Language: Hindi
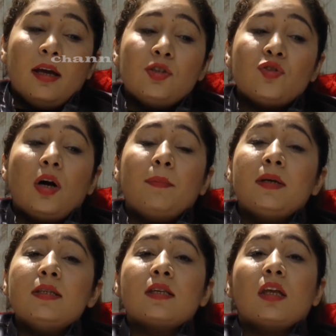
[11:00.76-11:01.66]
है जो
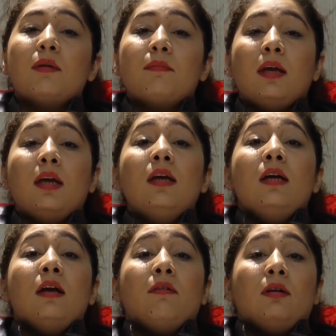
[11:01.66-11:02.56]
आपकी स्किन में
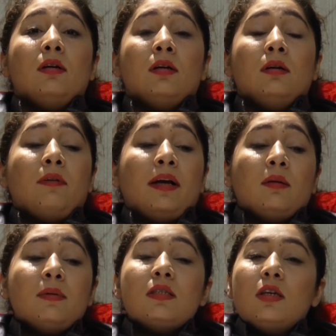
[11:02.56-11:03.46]

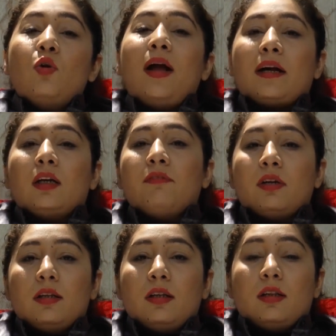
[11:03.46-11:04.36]
वाइटामिन सी को एक्टिव
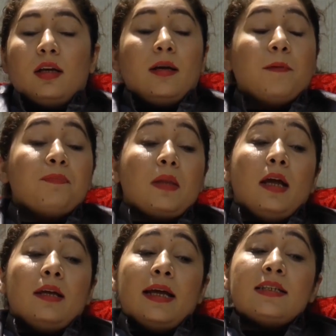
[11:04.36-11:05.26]
कर देता है
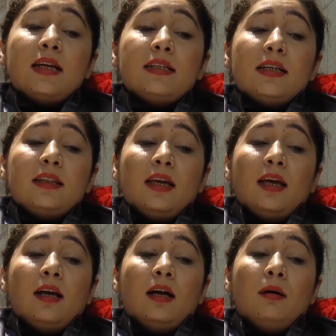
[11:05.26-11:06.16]
नेक्स्ट आ जाते
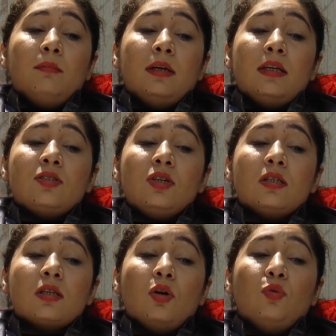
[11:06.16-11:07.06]
हैं हम इस
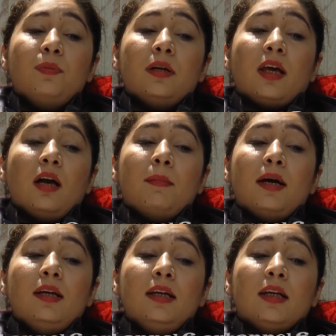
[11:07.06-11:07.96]
चीज़ के ऊपर कि
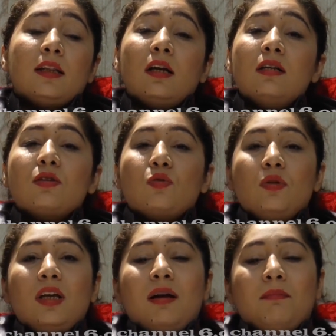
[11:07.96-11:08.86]
हमारे लिए कितना
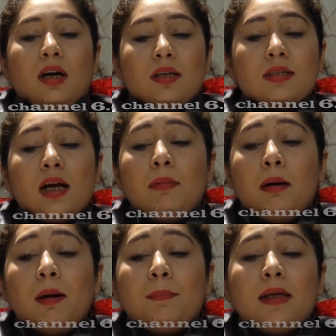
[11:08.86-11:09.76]
ज़रूरी है मास्क अब
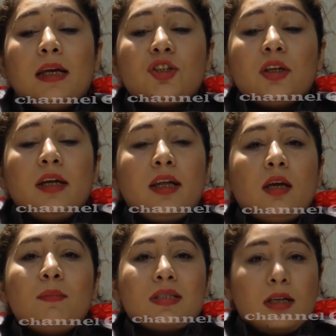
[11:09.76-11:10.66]
हम अप्लीकेशन
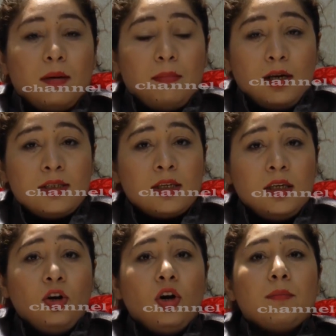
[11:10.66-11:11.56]
करेंगे मास्क
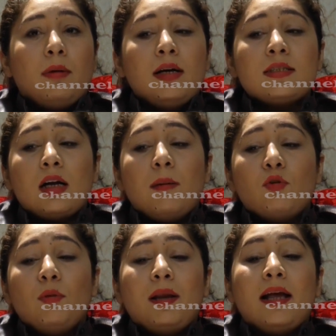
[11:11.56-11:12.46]
की और मास्क मास्क
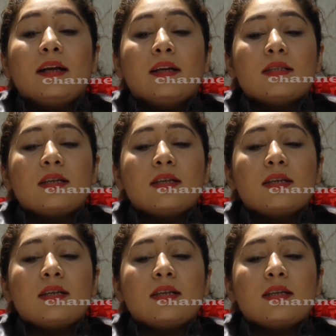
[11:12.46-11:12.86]
आपको अप्लाई करना